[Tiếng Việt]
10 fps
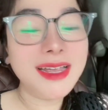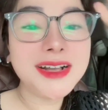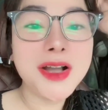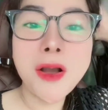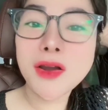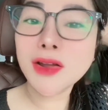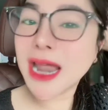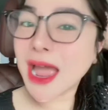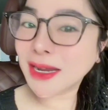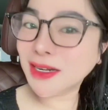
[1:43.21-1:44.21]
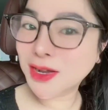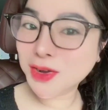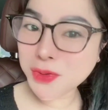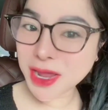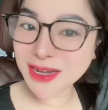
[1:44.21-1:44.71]
có lại được
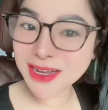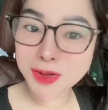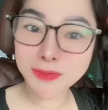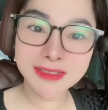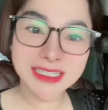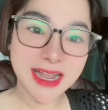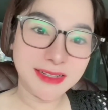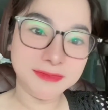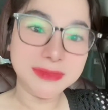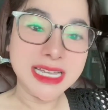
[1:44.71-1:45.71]
quyền công dân